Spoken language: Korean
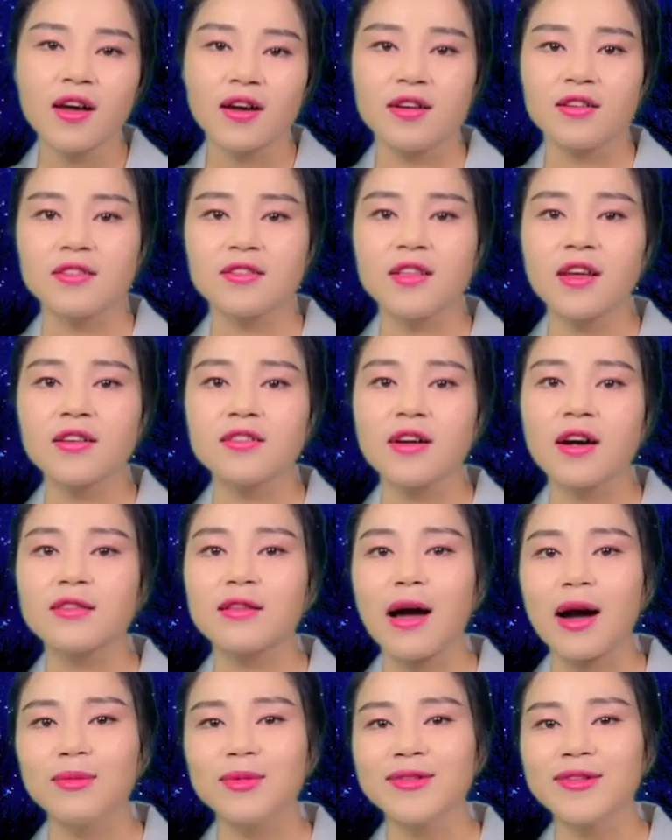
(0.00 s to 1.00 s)
그때 그가
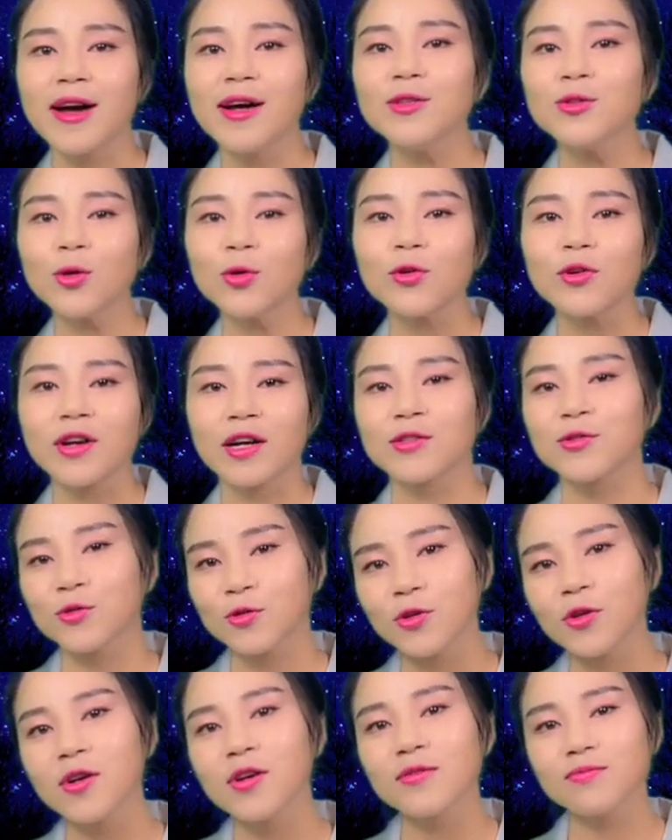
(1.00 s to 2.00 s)
남은 한 손을
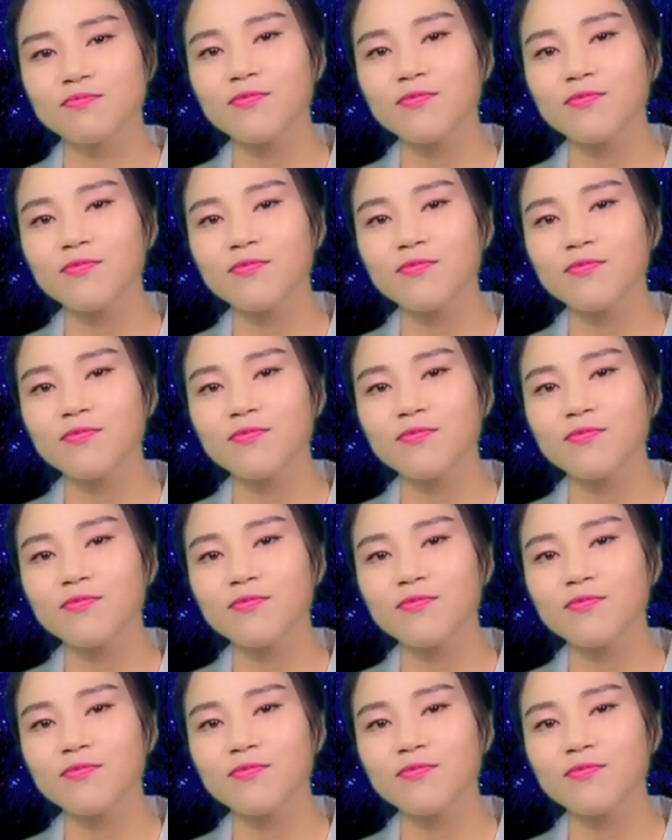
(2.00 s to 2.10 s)
가지고